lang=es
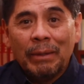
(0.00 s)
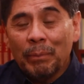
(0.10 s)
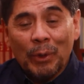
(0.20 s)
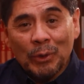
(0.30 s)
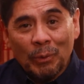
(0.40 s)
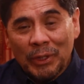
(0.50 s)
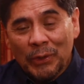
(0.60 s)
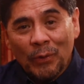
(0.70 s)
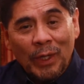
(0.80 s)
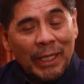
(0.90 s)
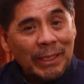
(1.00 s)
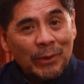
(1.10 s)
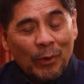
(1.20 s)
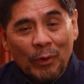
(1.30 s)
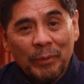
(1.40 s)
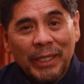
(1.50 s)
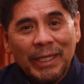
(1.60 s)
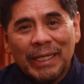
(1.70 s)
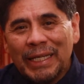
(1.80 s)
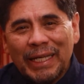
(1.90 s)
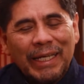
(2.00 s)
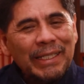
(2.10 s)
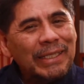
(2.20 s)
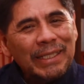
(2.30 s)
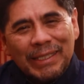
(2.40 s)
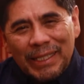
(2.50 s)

Pero sobre todo la gastronomía es